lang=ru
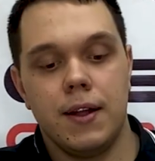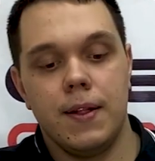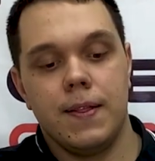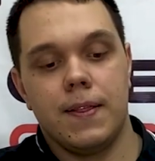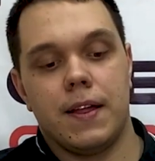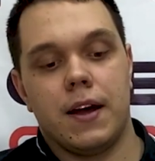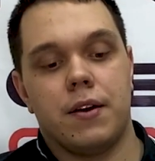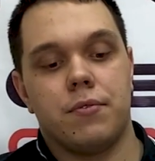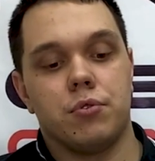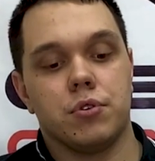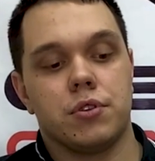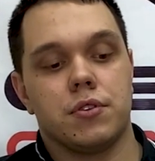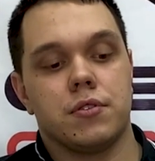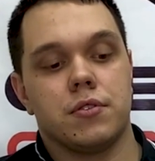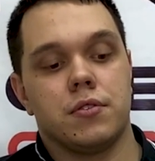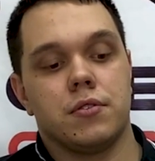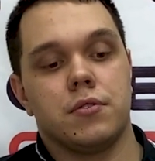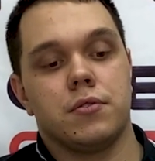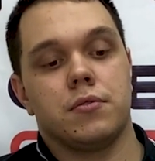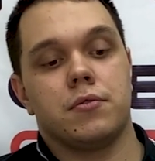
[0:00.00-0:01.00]
А вот э,
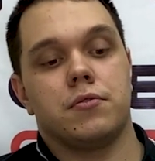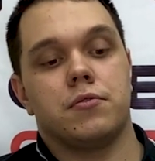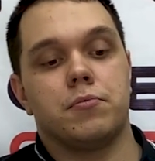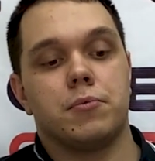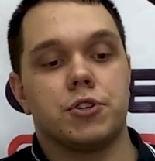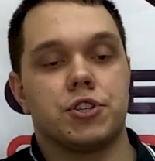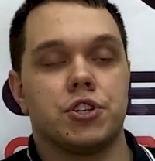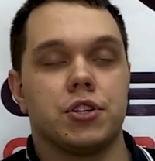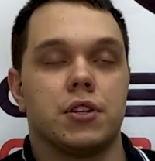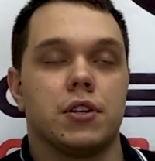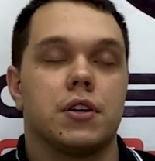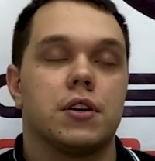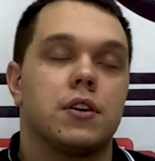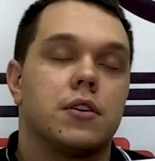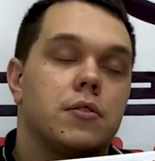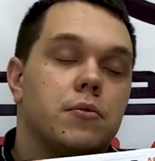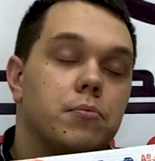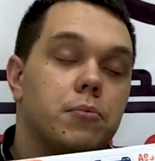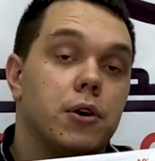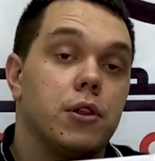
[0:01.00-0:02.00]
в машинах
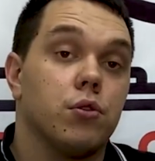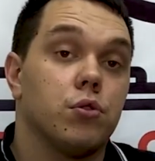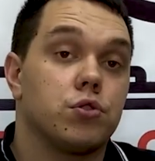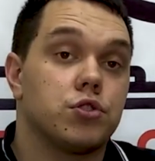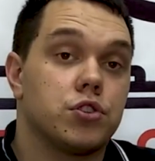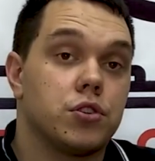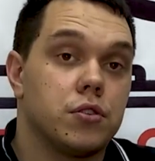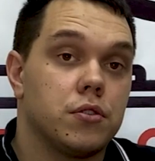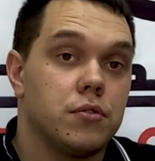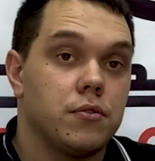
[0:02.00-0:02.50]
моложе